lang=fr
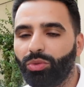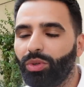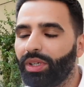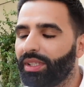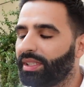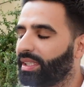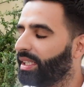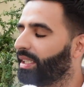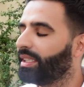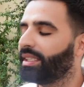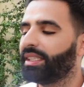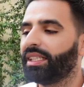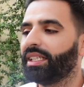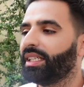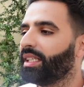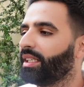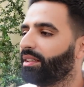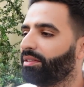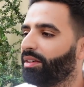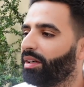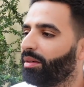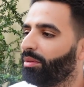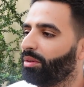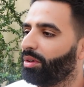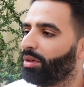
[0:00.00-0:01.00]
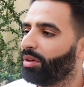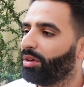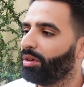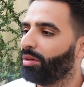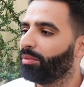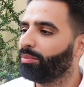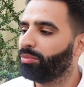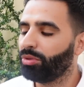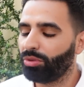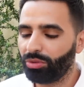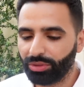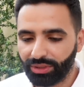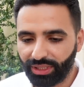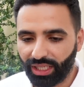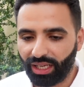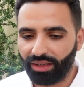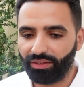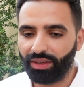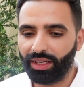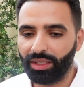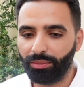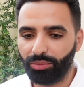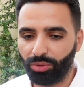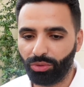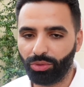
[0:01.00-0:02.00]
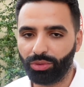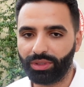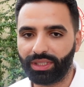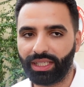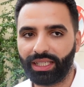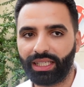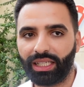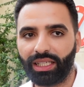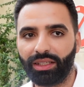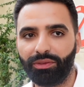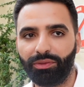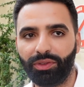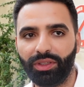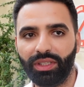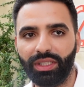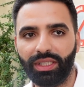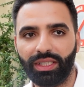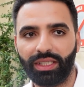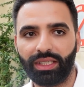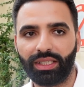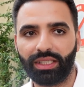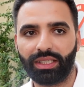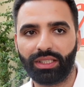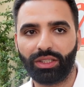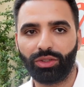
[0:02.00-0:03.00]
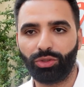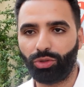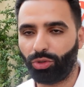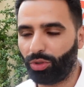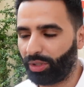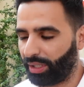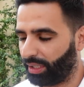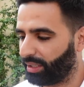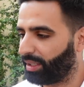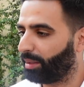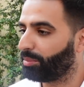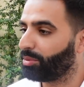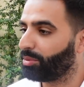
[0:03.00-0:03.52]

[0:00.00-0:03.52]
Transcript: ouais, ça a été vraiment beaucoup de travail, beaucoup de sacrifices. Je regrette